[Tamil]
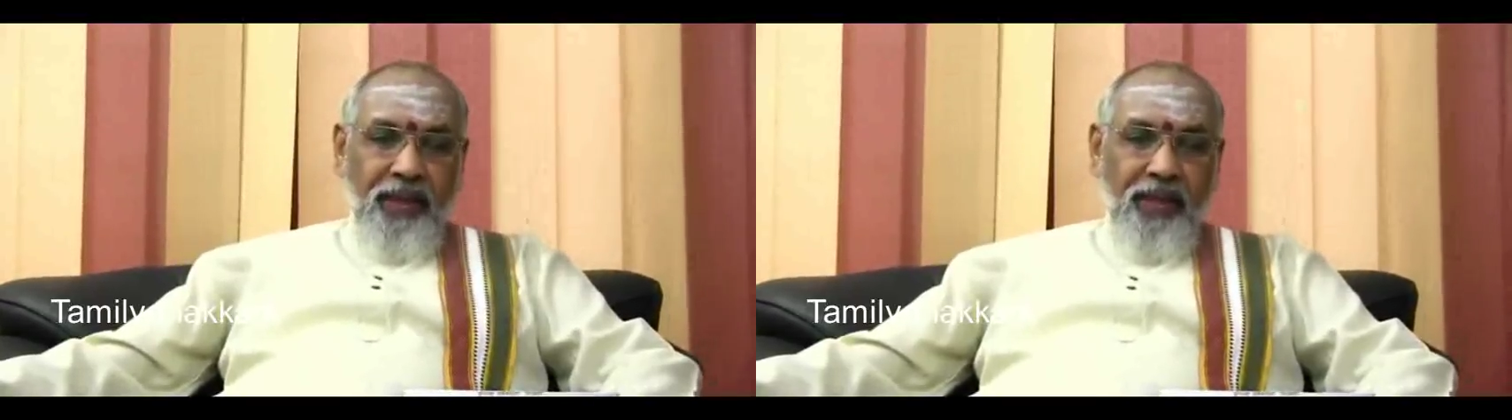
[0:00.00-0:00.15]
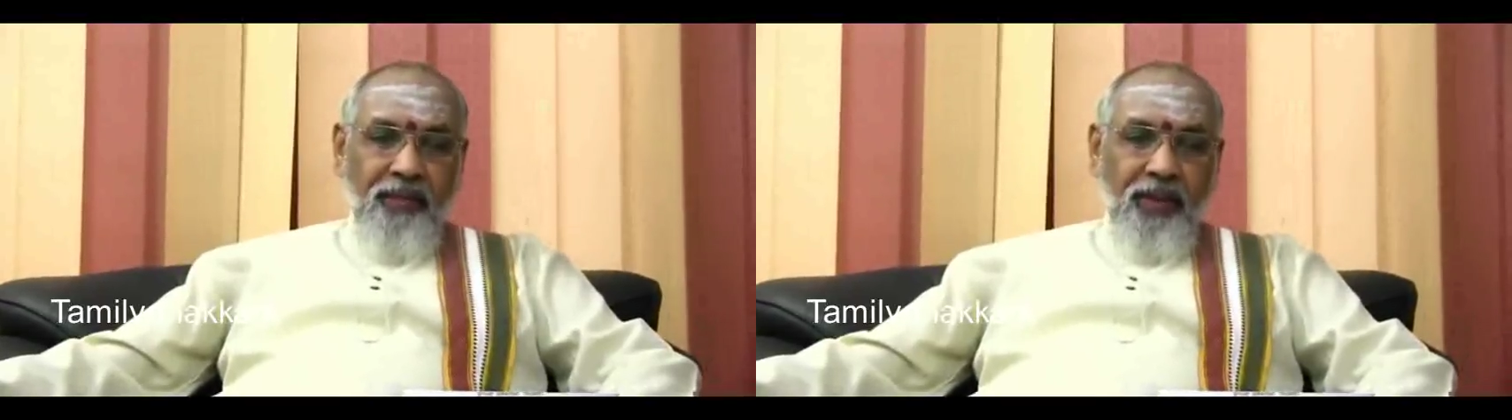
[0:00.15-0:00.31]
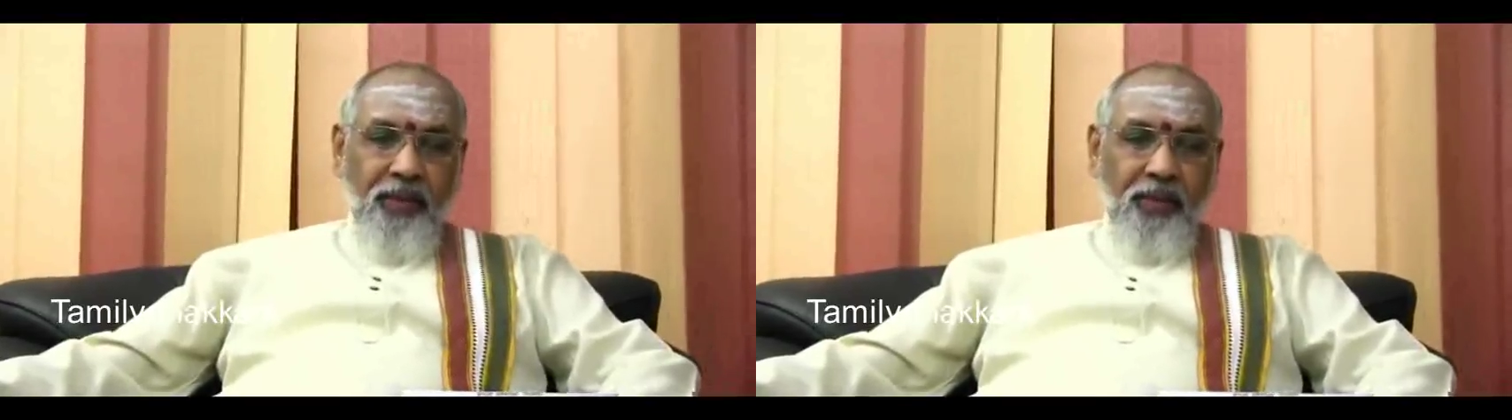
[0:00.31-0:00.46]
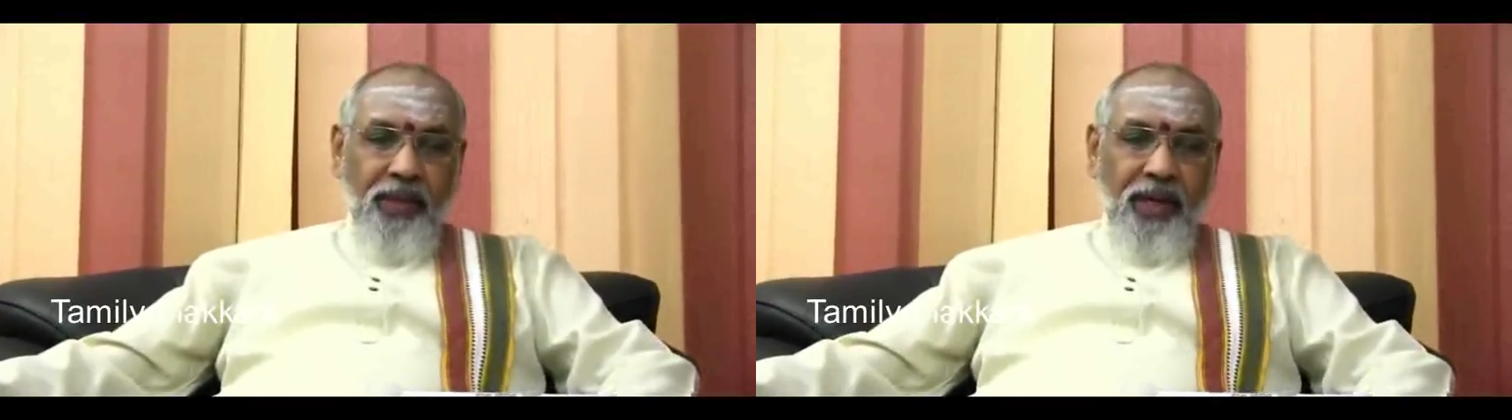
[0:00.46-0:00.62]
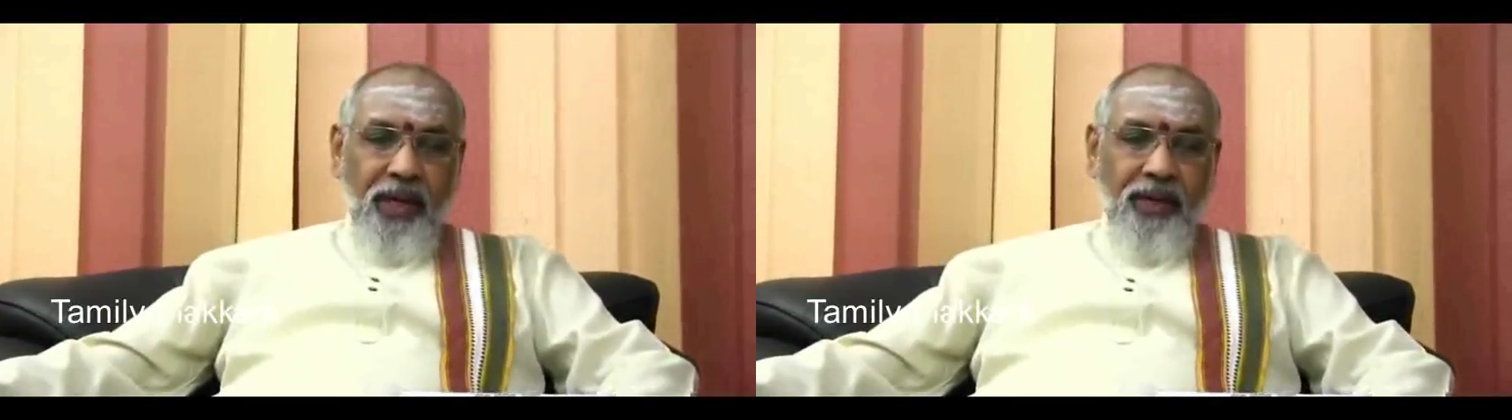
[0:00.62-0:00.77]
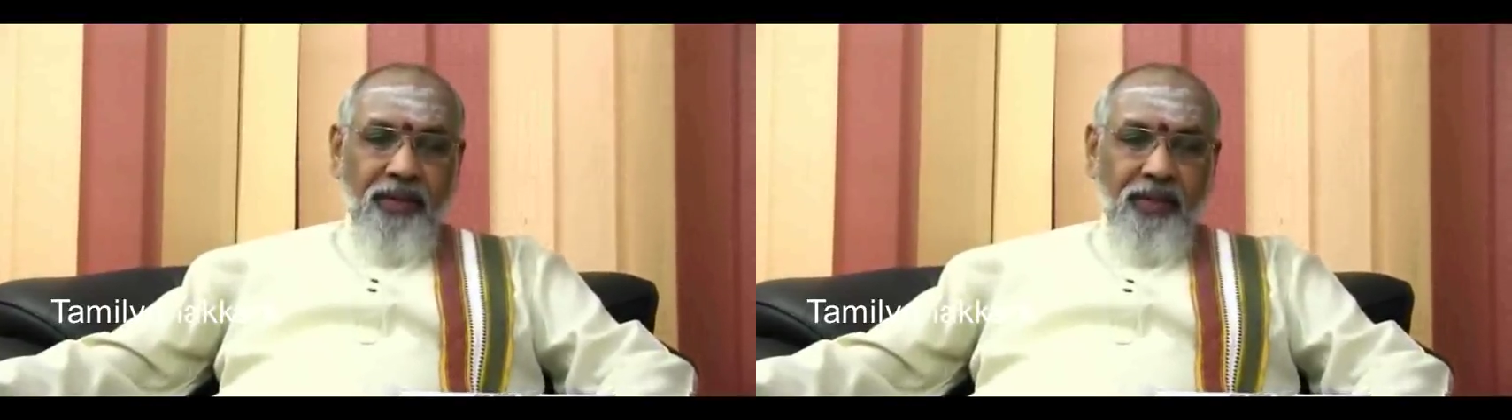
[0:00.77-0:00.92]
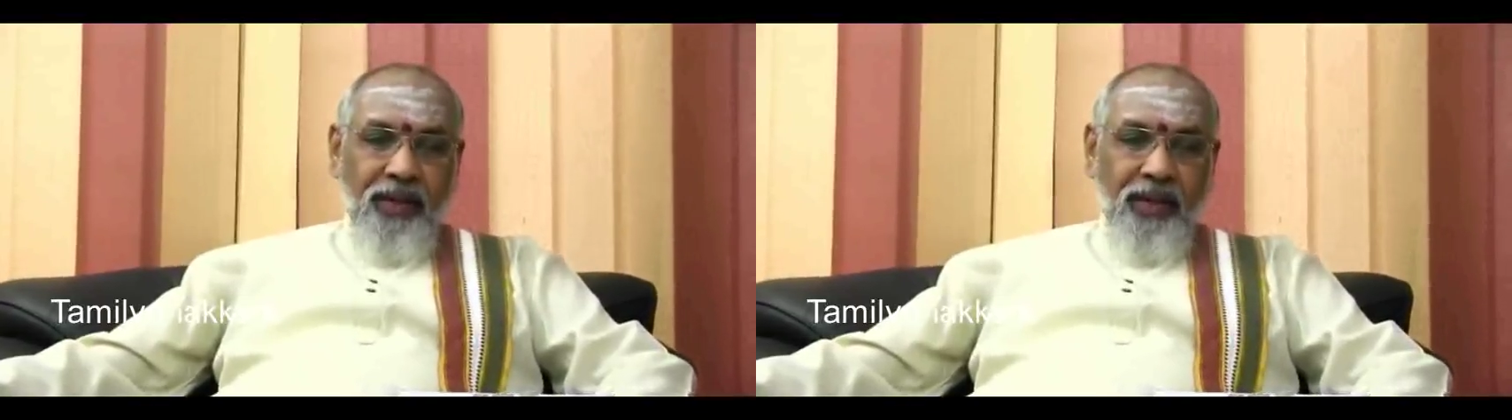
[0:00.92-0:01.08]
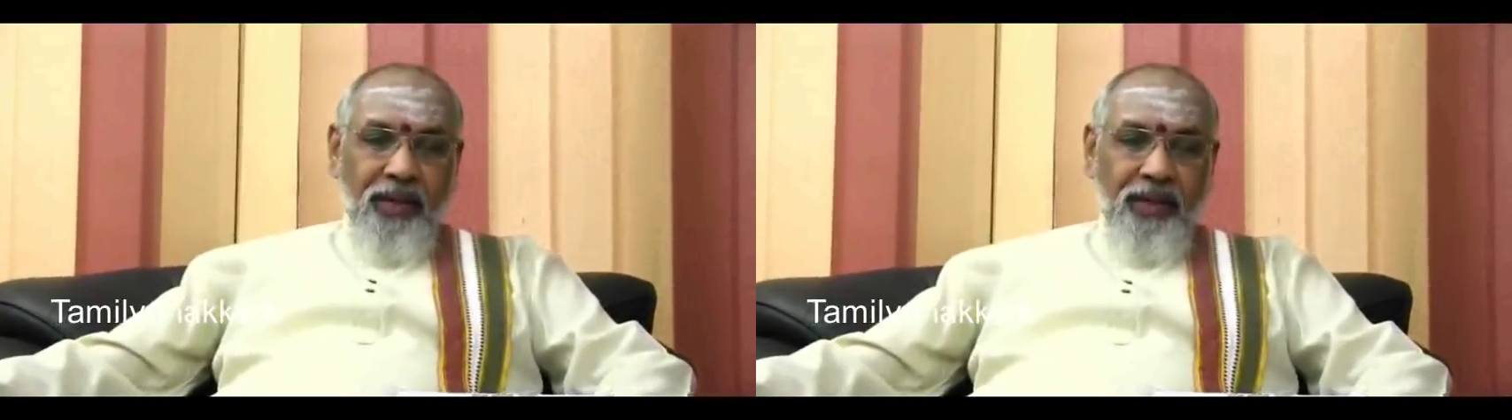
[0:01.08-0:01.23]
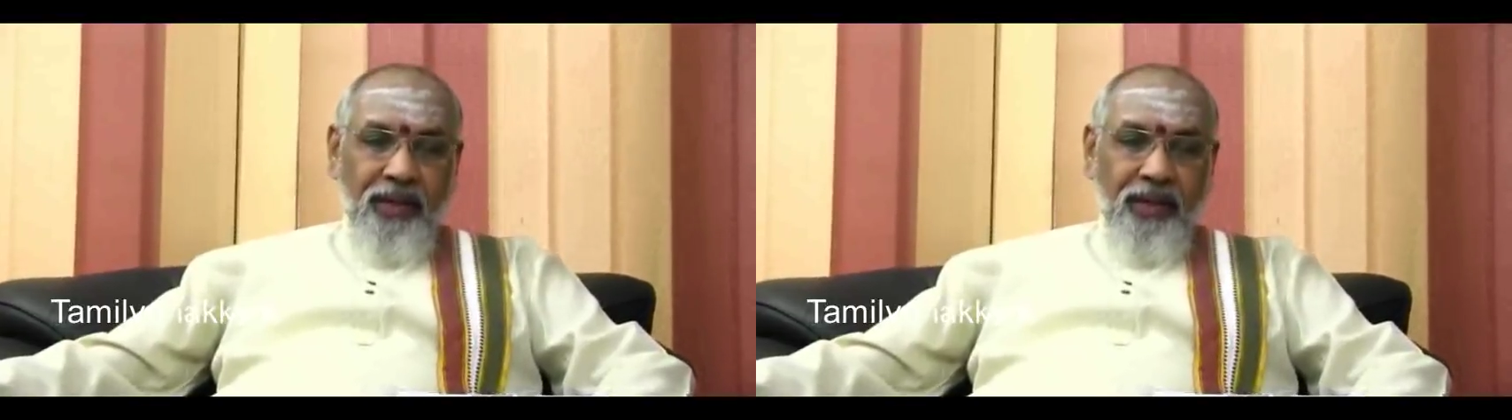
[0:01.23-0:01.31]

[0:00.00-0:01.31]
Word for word: கல்விக்குறியாகவே